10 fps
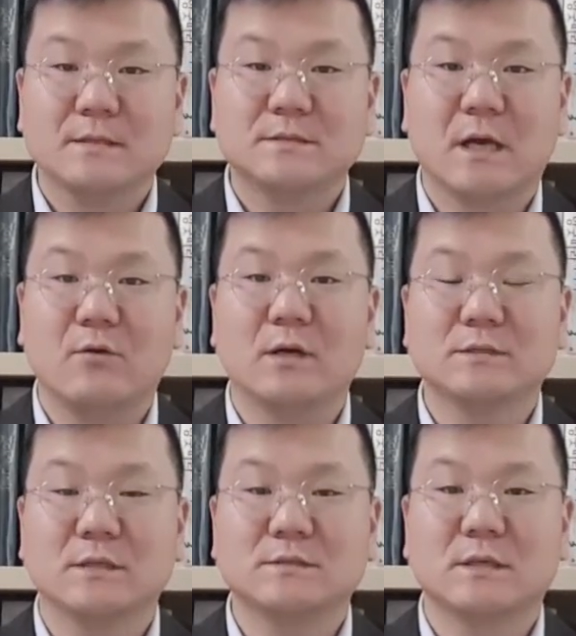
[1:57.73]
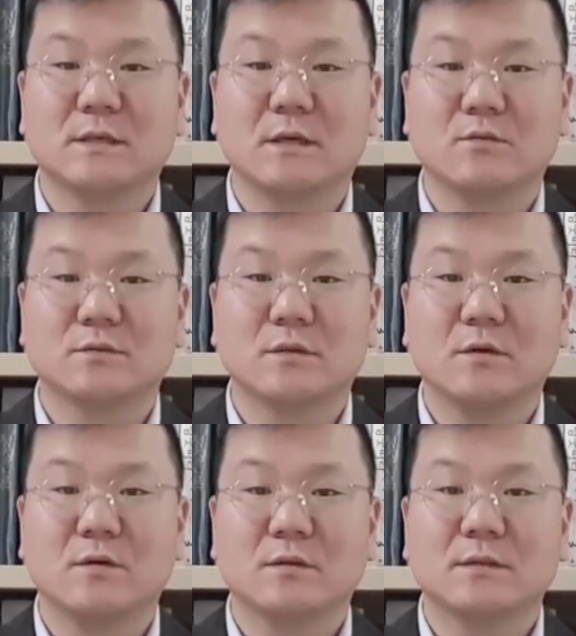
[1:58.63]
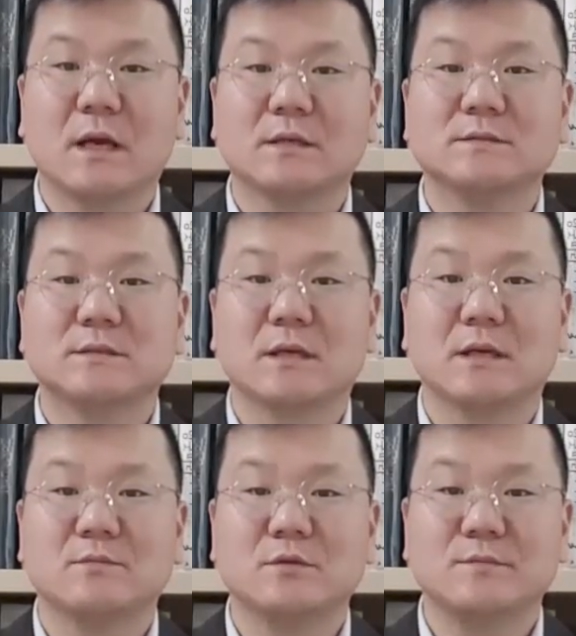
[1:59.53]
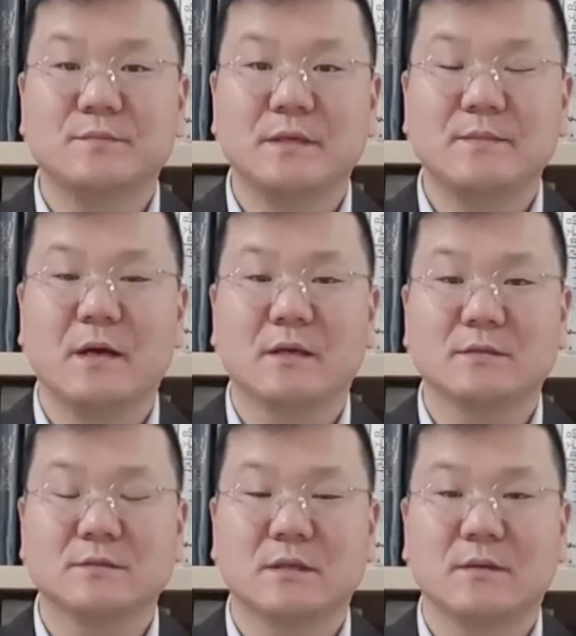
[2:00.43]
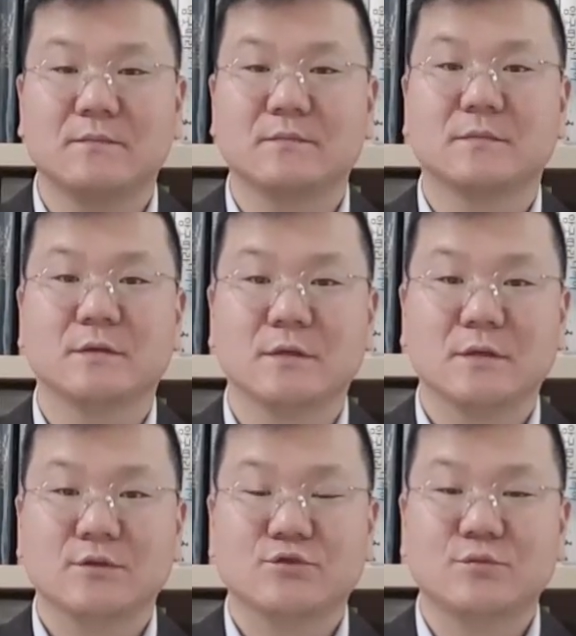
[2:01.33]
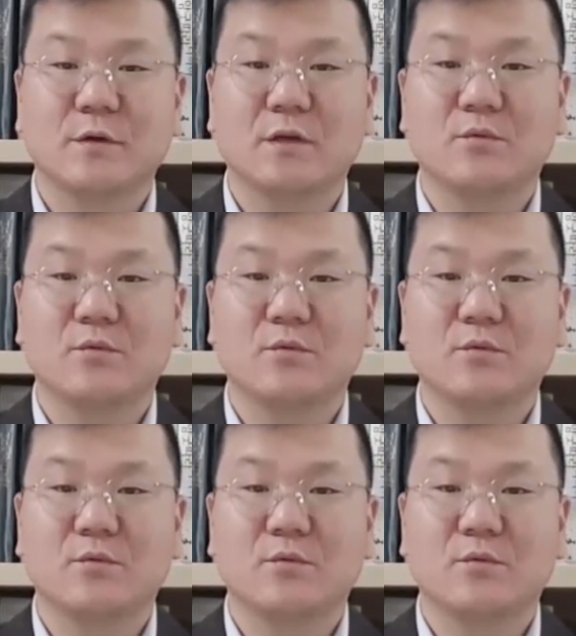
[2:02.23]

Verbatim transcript: 자화자찬하고서 다른 사람을 비방하는 사람. 주변에